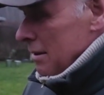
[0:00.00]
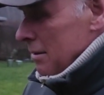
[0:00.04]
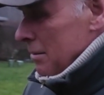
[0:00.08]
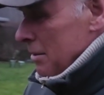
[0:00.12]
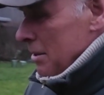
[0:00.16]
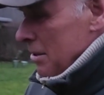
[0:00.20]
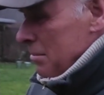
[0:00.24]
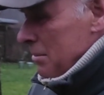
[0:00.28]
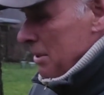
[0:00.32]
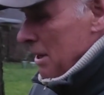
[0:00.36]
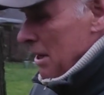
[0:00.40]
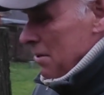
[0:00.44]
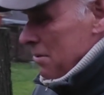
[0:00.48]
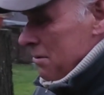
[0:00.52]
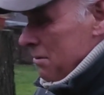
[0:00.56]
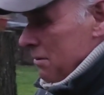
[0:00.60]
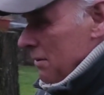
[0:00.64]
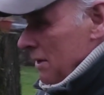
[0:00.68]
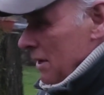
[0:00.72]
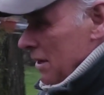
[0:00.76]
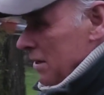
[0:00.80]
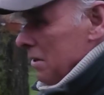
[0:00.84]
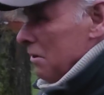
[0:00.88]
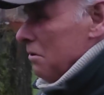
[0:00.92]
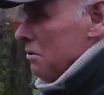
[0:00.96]
Bez ptaszków,
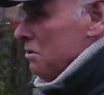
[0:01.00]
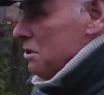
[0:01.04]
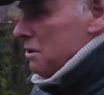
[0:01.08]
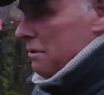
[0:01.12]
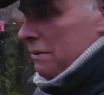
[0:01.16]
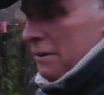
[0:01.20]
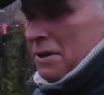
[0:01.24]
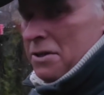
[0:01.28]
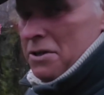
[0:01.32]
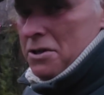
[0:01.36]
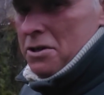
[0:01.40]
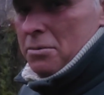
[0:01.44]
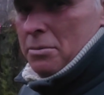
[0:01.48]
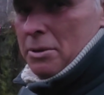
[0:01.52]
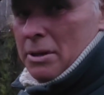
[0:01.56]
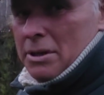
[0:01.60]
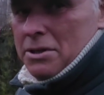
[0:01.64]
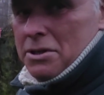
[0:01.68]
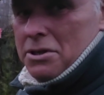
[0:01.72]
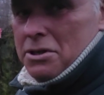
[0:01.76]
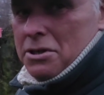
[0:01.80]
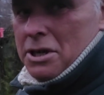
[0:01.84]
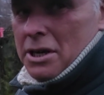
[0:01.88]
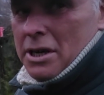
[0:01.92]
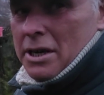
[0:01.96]
dlatego że wędzimy
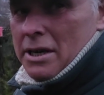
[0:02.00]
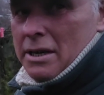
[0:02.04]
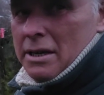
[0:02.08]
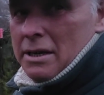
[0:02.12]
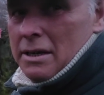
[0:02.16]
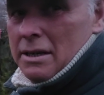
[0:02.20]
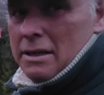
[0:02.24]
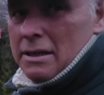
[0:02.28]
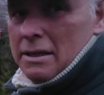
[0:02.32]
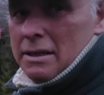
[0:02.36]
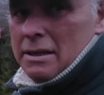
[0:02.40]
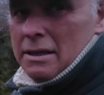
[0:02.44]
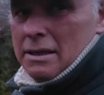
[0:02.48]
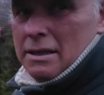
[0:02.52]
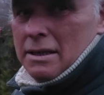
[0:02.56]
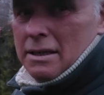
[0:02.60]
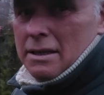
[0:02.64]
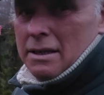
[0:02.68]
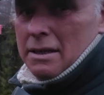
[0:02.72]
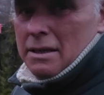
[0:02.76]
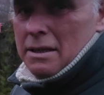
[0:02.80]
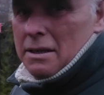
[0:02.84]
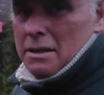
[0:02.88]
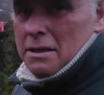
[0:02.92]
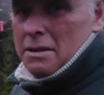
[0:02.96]
dzisiaj.
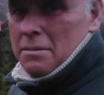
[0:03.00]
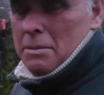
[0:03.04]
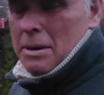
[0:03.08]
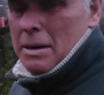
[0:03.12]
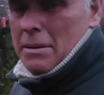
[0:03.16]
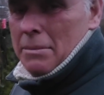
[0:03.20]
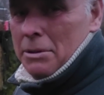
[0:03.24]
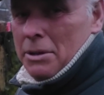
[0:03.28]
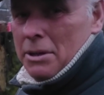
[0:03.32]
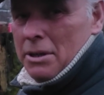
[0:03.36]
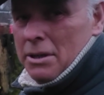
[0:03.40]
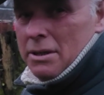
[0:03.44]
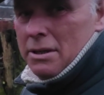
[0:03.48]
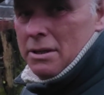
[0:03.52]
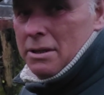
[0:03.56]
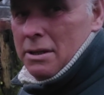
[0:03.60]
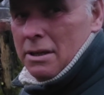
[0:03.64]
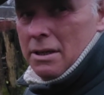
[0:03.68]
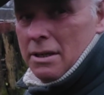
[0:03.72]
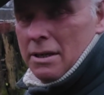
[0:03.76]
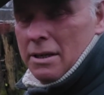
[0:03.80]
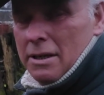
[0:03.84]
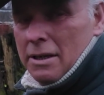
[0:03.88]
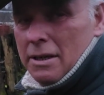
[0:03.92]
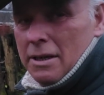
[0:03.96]
Wędzimy, ale mamy, i
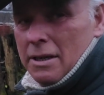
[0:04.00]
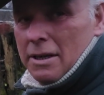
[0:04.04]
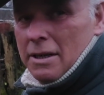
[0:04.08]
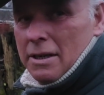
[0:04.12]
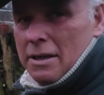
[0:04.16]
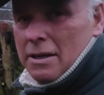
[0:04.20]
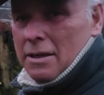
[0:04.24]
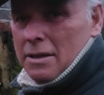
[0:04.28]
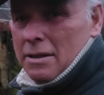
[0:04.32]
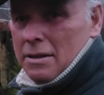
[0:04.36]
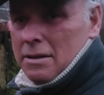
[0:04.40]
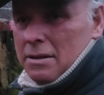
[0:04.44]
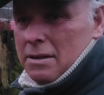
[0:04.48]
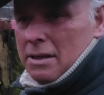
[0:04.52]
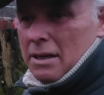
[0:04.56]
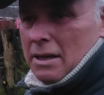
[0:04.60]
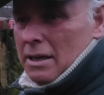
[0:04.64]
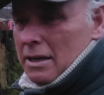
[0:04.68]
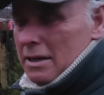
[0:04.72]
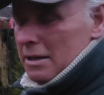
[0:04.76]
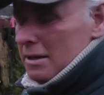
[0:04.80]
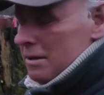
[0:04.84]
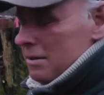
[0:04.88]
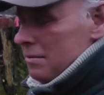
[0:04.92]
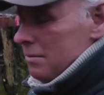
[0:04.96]
deszcz padał, to by nie
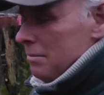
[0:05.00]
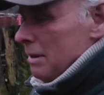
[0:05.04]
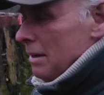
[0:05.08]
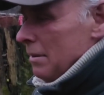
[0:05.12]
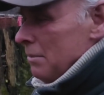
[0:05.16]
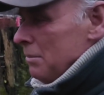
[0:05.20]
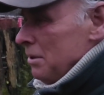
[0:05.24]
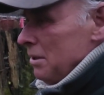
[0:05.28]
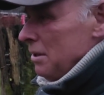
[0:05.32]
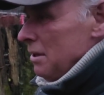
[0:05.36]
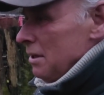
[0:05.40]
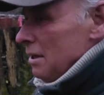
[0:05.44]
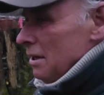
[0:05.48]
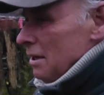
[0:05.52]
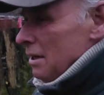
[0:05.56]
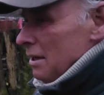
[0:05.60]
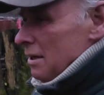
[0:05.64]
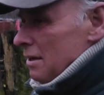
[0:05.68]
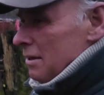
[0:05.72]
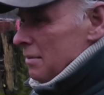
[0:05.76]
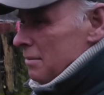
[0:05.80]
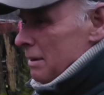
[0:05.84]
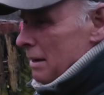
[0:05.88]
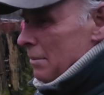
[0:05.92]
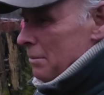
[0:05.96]
latały, by się mamy,
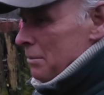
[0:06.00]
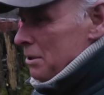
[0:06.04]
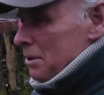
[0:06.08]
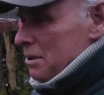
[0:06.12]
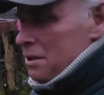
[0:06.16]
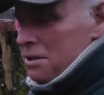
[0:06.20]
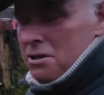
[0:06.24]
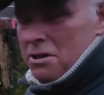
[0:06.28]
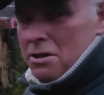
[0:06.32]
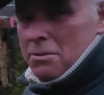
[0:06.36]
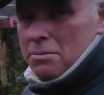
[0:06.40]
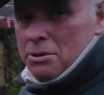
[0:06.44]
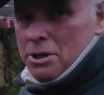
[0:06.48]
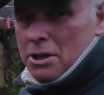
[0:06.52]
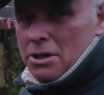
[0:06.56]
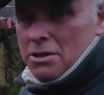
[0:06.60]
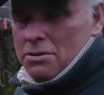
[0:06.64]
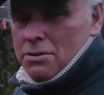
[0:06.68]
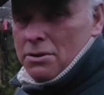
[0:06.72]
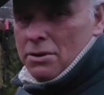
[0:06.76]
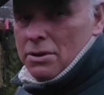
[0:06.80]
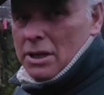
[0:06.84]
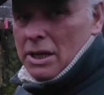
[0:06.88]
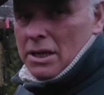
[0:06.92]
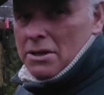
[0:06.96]
sflurały. Mamy tydzień
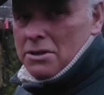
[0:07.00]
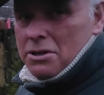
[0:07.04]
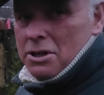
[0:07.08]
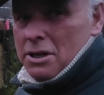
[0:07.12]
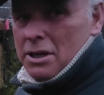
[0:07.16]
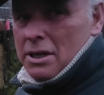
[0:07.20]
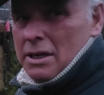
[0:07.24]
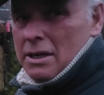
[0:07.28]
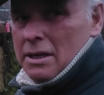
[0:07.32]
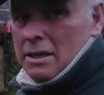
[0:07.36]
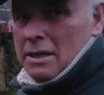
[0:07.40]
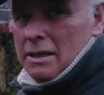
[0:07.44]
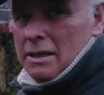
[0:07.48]
przedświąteczny.